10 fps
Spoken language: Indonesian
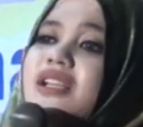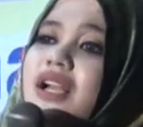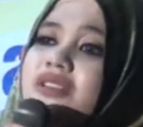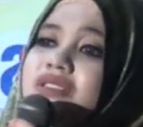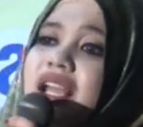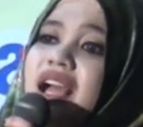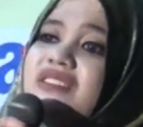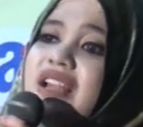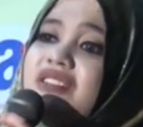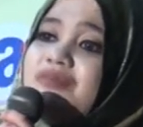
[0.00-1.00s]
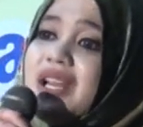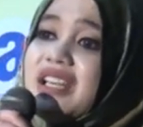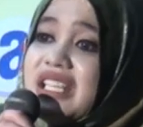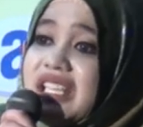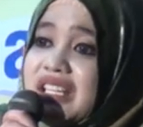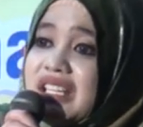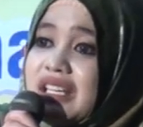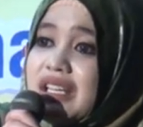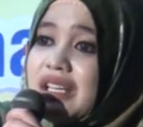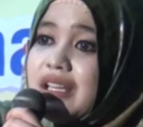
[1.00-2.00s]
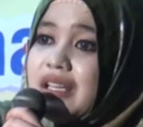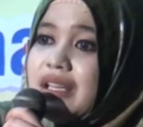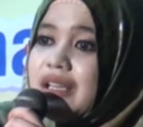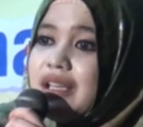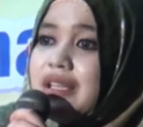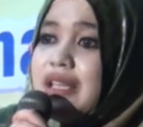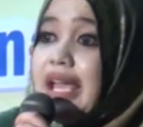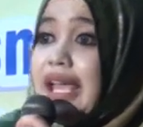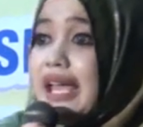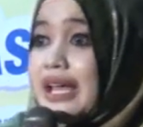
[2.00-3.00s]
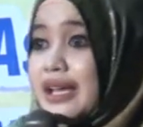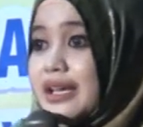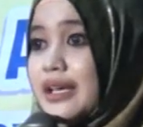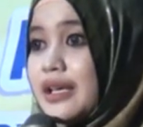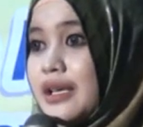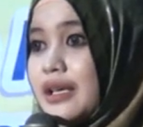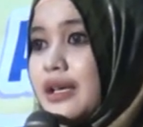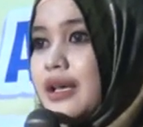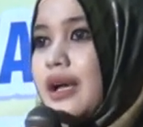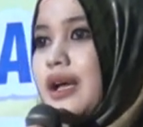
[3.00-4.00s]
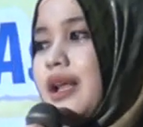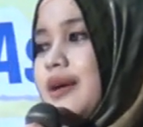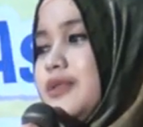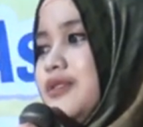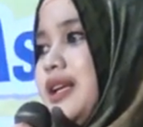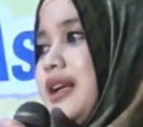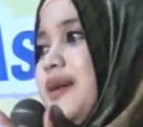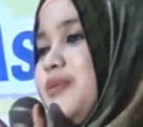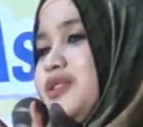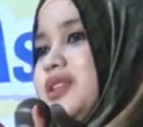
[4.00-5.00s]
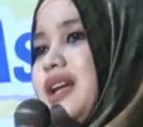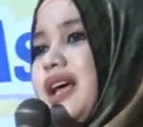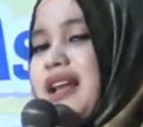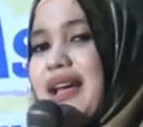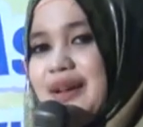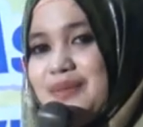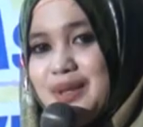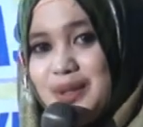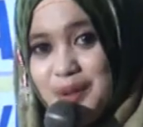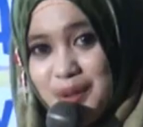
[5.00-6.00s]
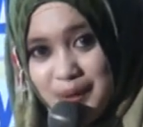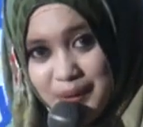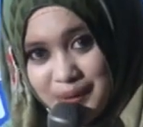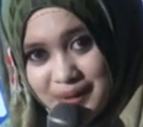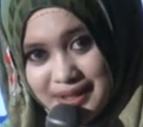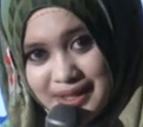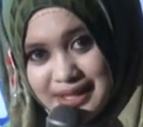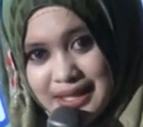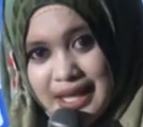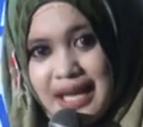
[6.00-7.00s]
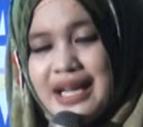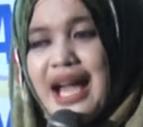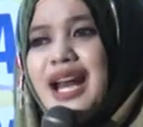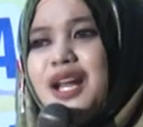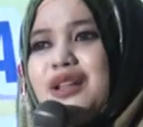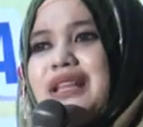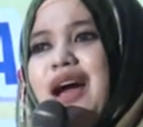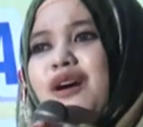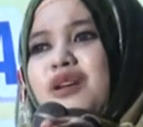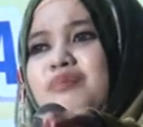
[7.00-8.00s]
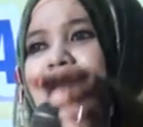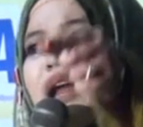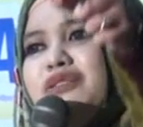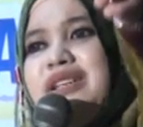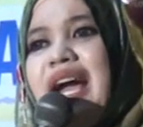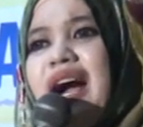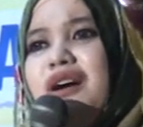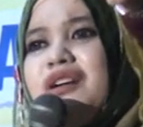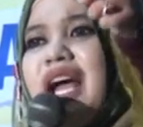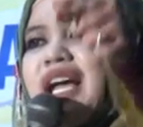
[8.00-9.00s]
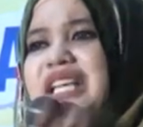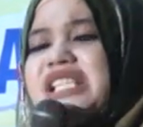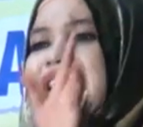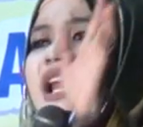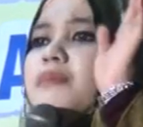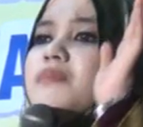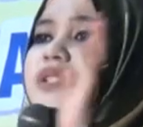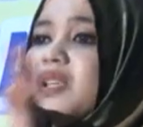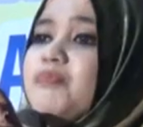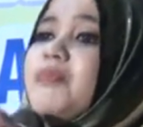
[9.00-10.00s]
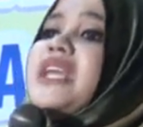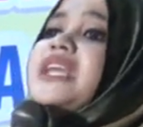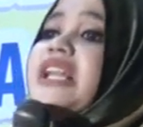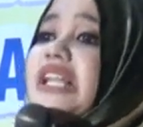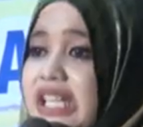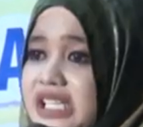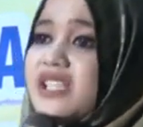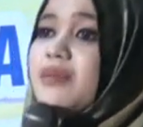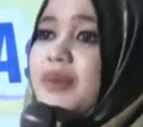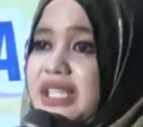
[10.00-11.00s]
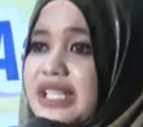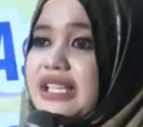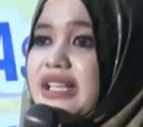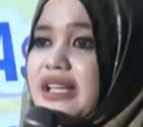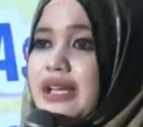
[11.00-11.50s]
jenengan do teng alun-alun Pati nggih Alhamdulillah mboten alhamdulillah kalau tahun barunya orang Islam sepi leres napa mboten